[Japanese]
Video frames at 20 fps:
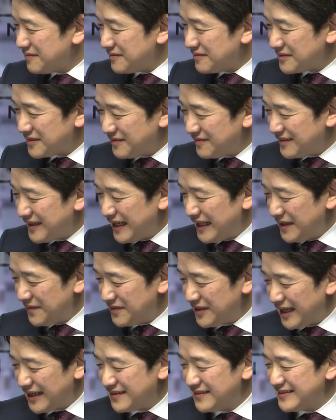ど業界で
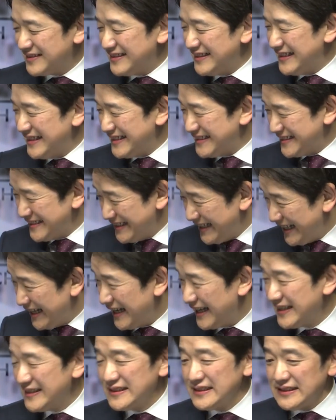もなくてですね。
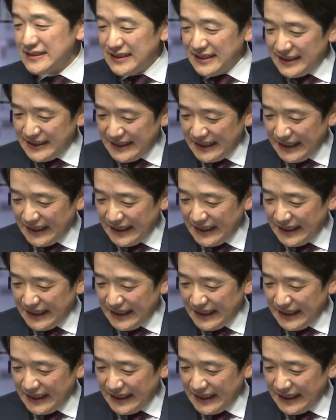そうなんですか。